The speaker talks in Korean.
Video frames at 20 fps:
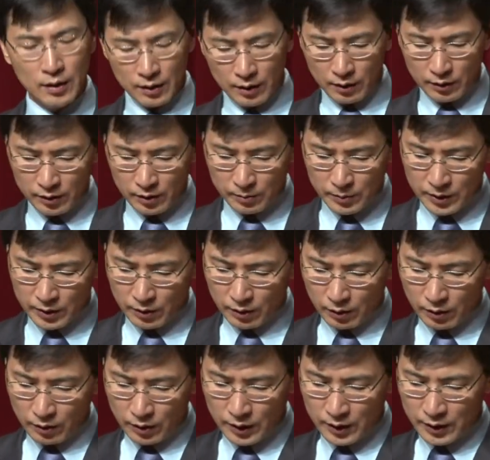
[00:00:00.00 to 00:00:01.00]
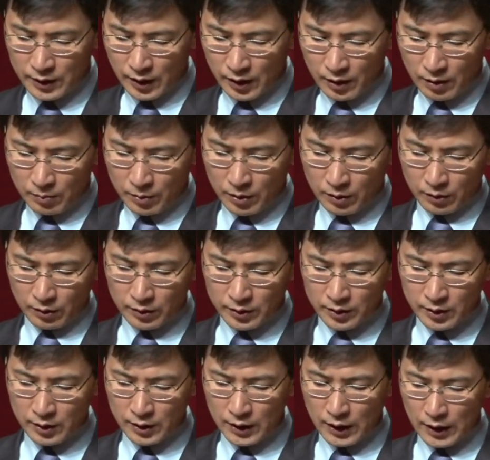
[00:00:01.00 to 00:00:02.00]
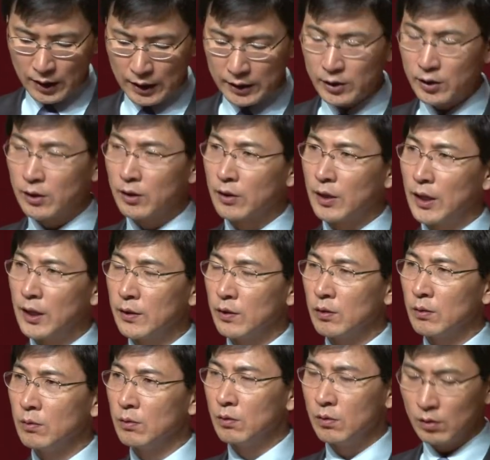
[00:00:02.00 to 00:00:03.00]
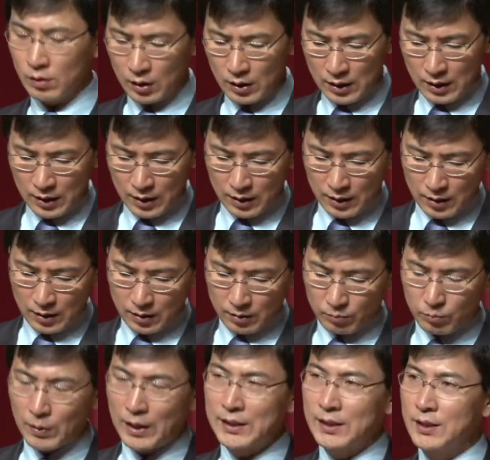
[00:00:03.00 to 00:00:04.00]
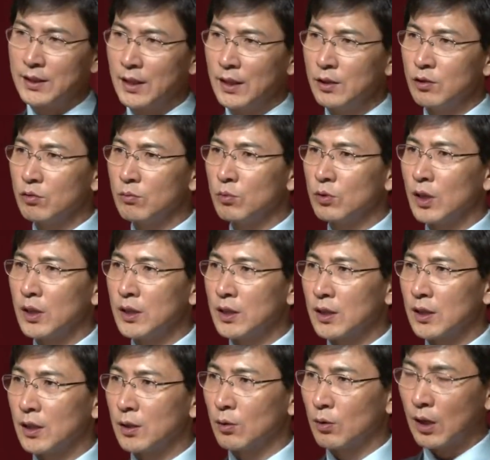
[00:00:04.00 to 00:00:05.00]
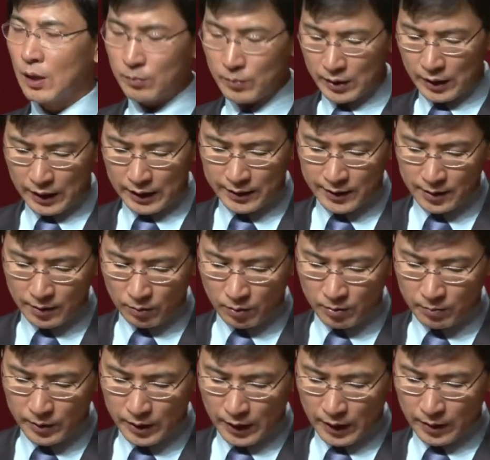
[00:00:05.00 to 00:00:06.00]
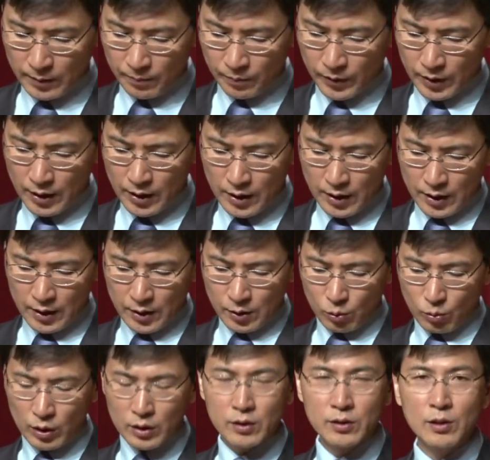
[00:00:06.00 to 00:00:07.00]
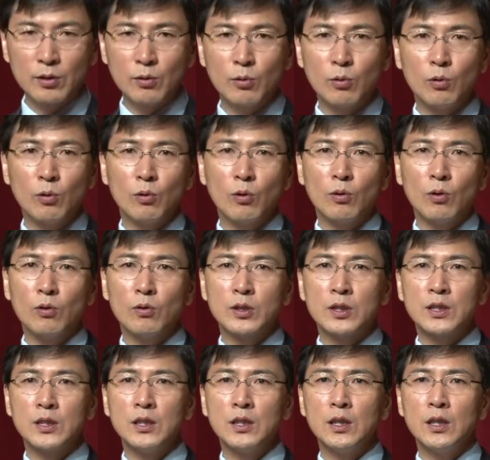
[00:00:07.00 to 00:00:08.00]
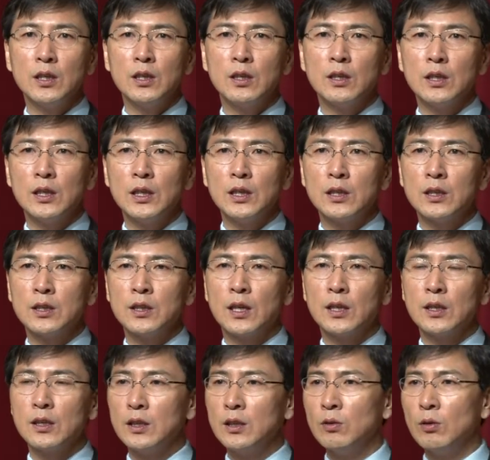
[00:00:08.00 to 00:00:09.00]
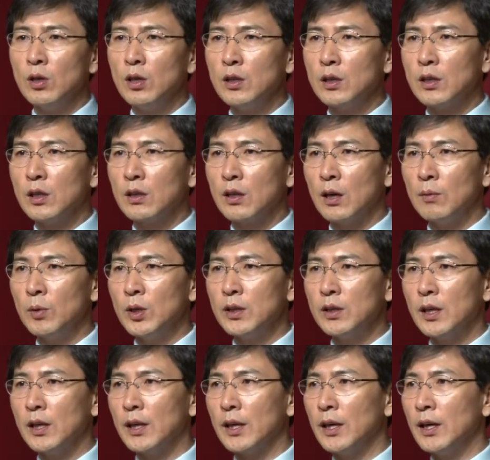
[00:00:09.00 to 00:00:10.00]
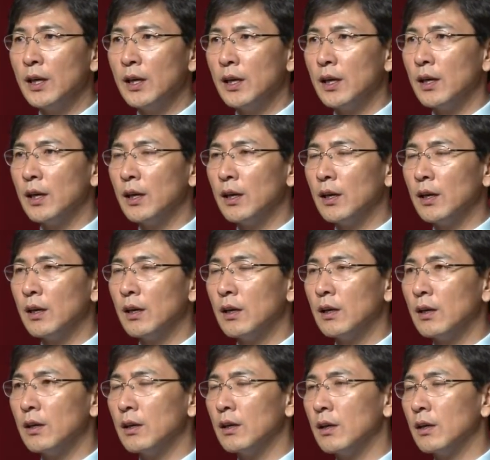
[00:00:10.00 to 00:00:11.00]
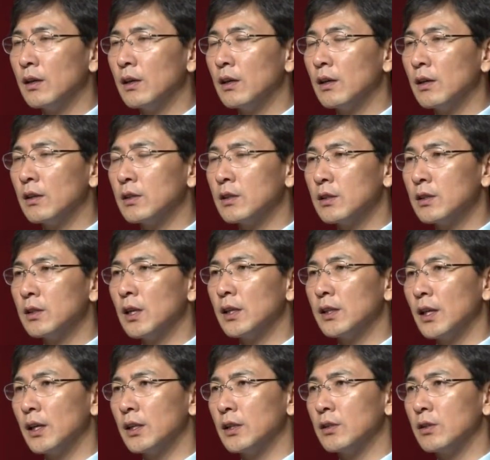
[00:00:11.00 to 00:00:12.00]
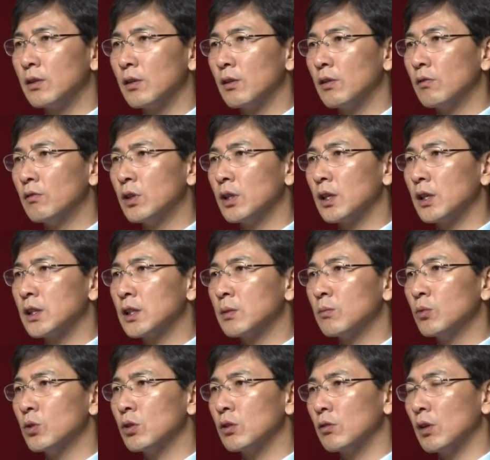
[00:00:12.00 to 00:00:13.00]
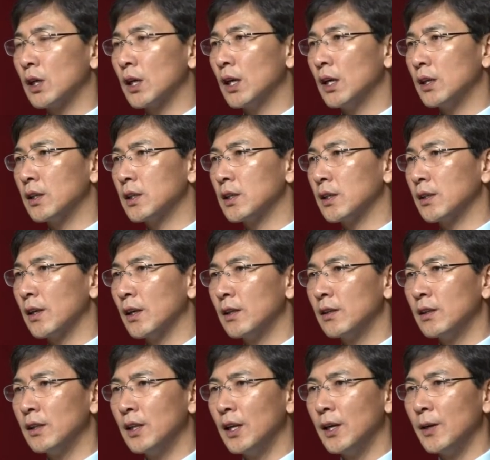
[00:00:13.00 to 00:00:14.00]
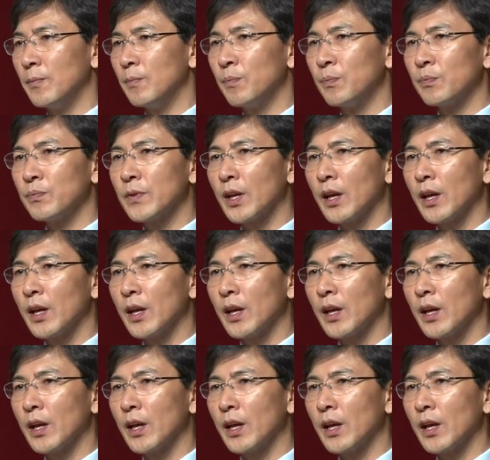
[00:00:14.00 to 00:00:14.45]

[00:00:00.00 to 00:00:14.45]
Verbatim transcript: 그런 점에서 이 자리를 빌어서 식의 안전과의 성만재 주무관님께도 감사한 인사 올립니다. 또한 그리고 지, 지난 2월, 3월 달에 어, 어, 지지난 달이죠. 우리가 직무성과 계약식을 했는데